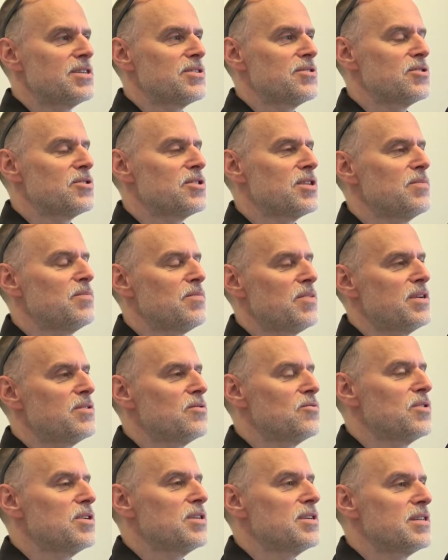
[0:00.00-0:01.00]
Ktoś tam
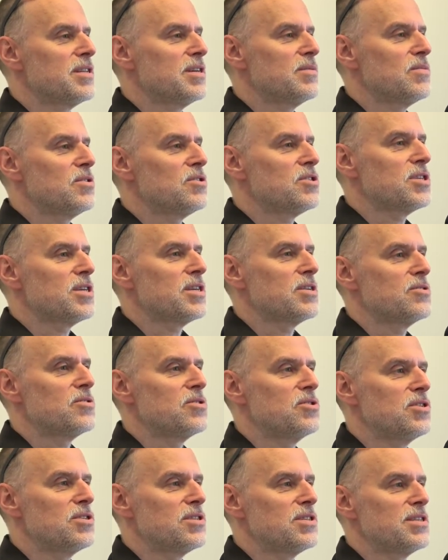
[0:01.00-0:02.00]
planuje najbliższe
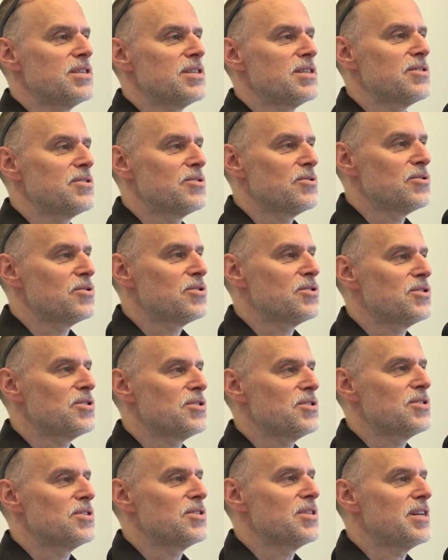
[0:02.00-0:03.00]
godziny,
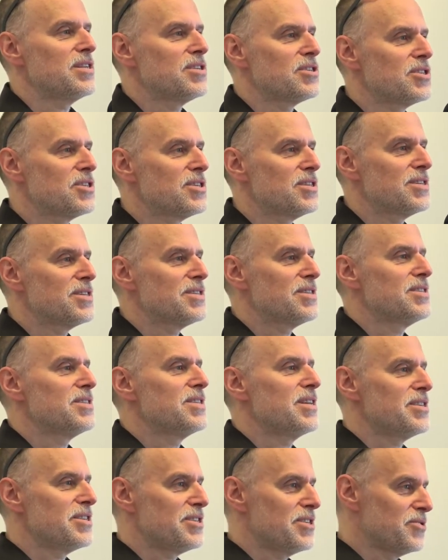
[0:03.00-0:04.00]
ktoś dalsze,
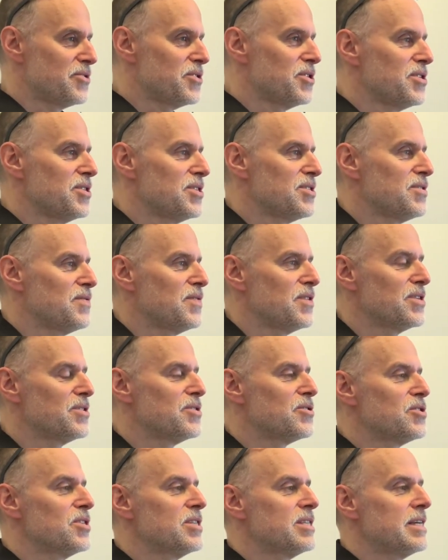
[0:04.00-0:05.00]
dalszą część
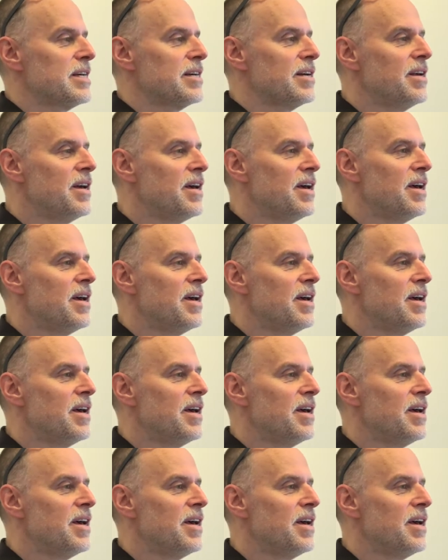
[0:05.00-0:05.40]
swojego życia.